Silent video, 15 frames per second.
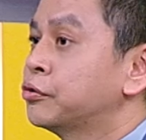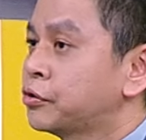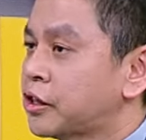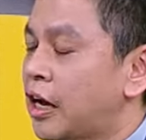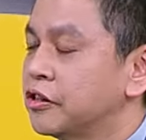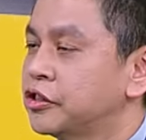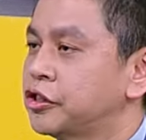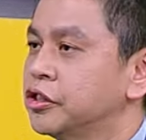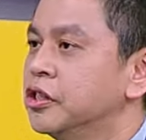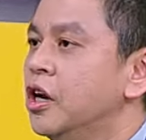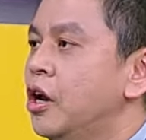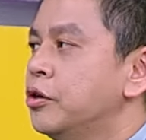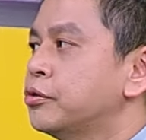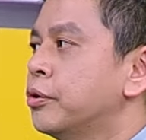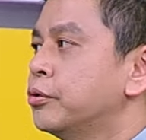上市，
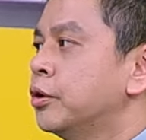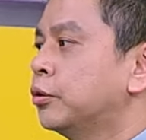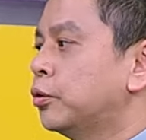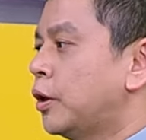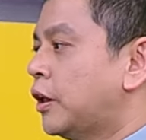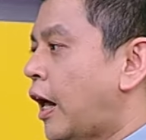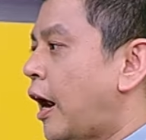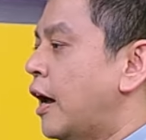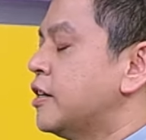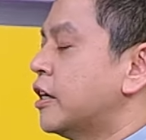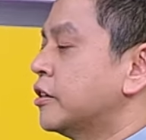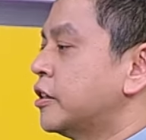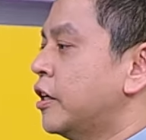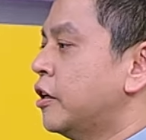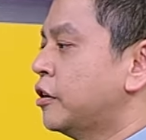所以我觉得对他来讲，
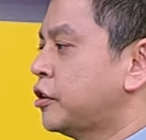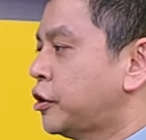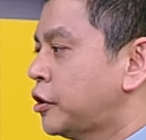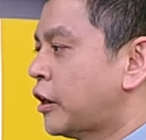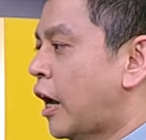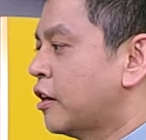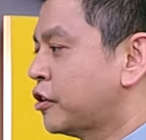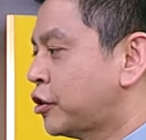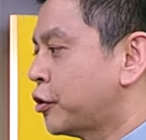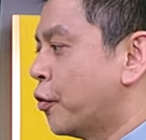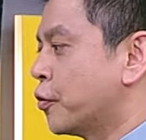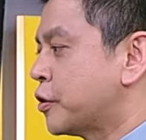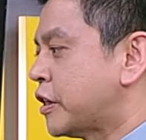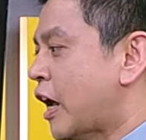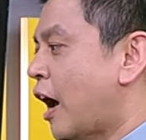这他手
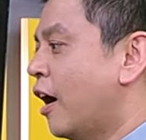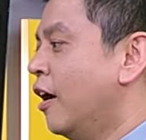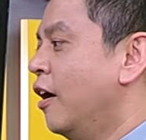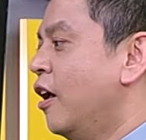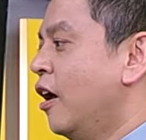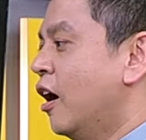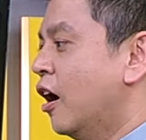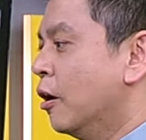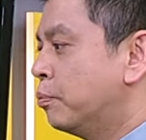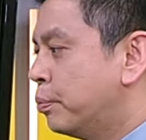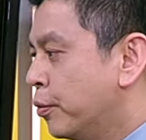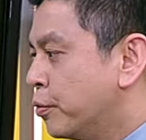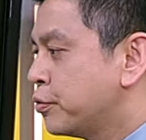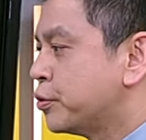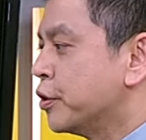下
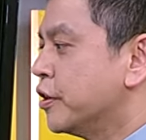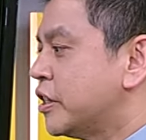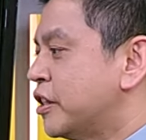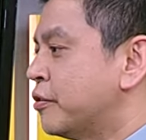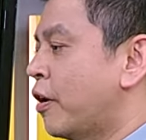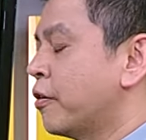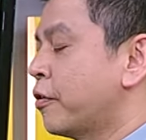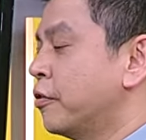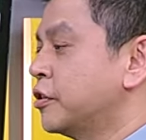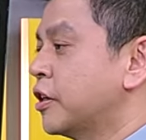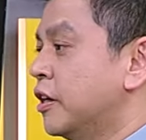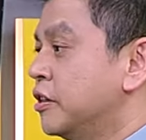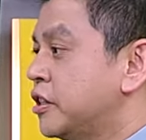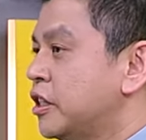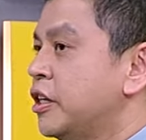布局的新创公司可
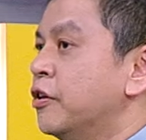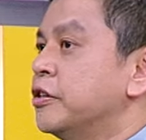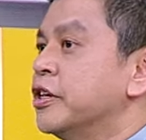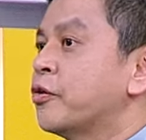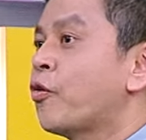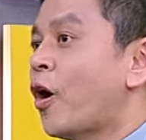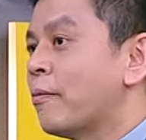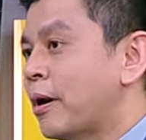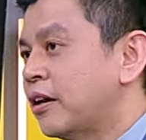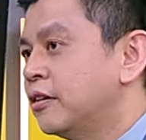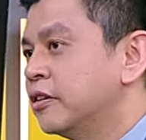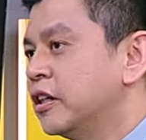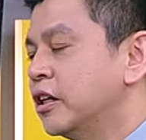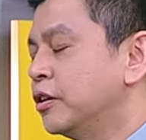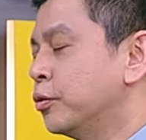能今年有一些挂牌的
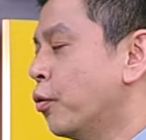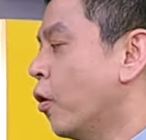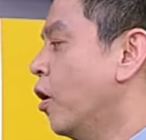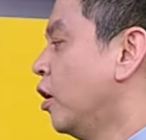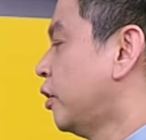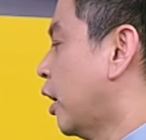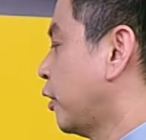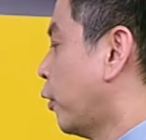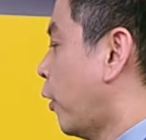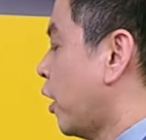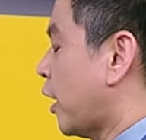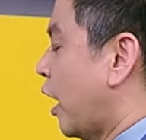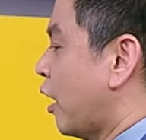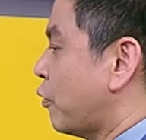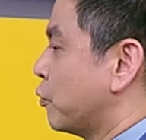利多。那同样
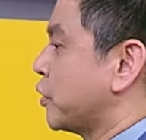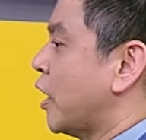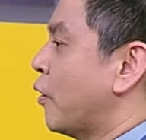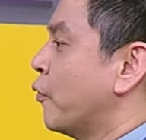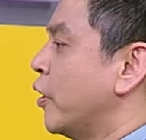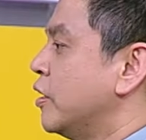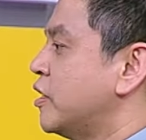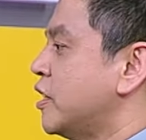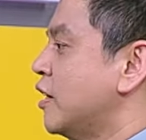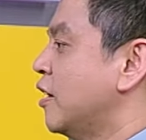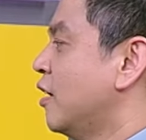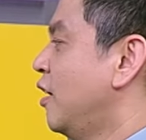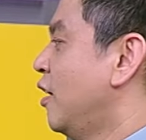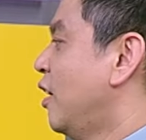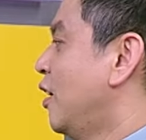看它股价位阶，
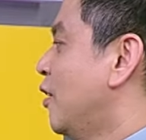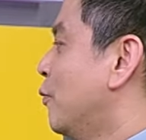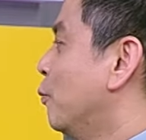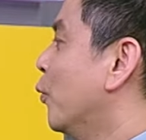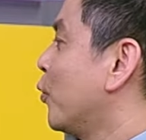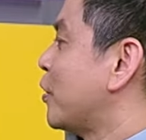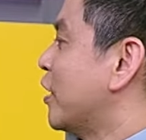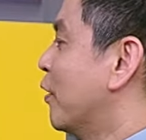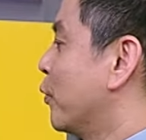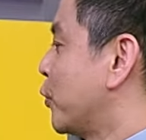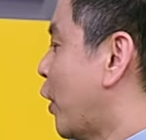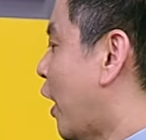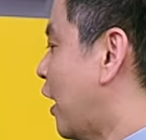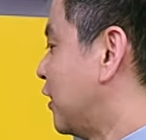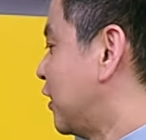目前我觉
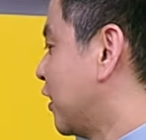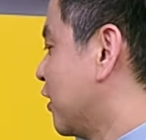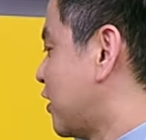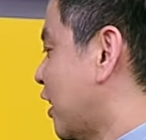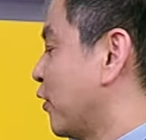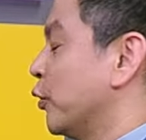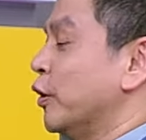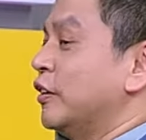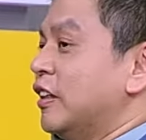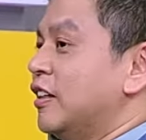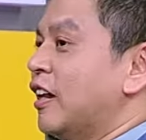得它还是一个相对低